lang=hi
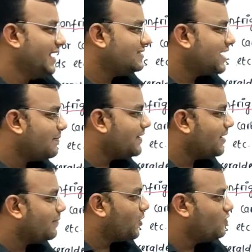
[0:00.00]
नेक्स्ट यहां पे
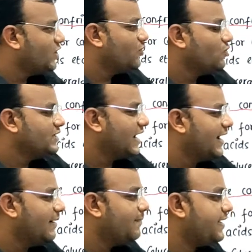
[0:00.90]
कंपाउंड देखो
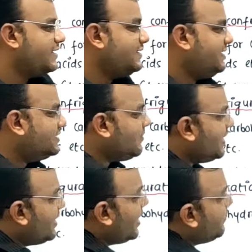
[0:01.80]
यहां पर इस
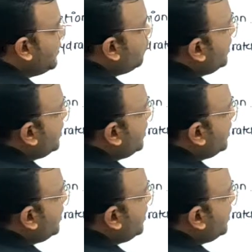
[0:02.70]
वाले कार्बन को